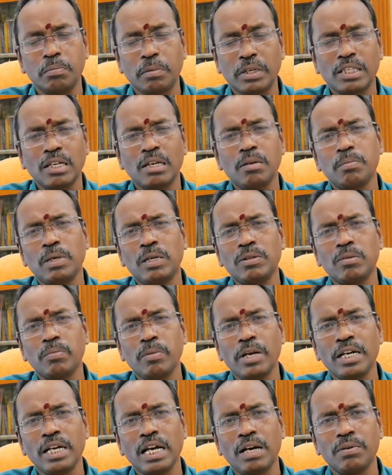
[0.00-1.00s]
பத்தாம்
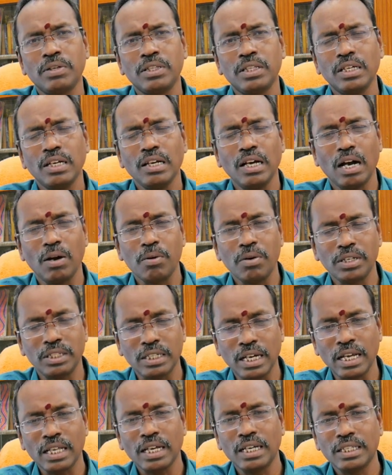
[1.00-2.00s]
பாவம் மெயினாக வந்து அவர்
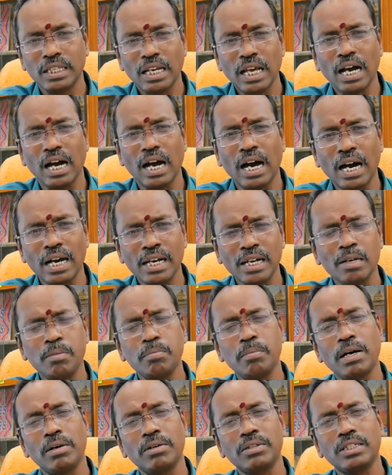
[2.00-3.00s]
ஜாதகத்தில்
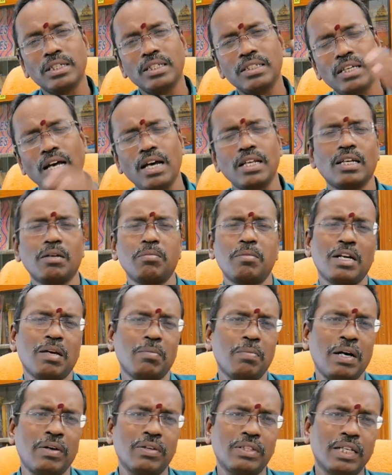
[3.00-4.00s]
ஆறாம் பாவத்துக்கு
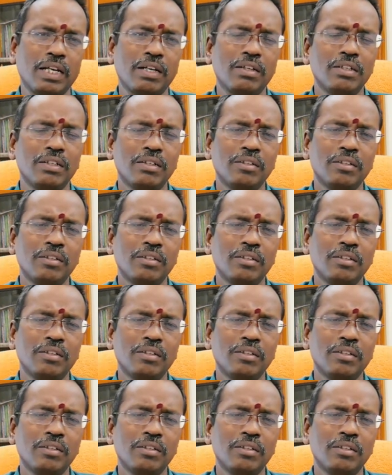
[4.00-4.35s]
சாதகமான பாவத்தை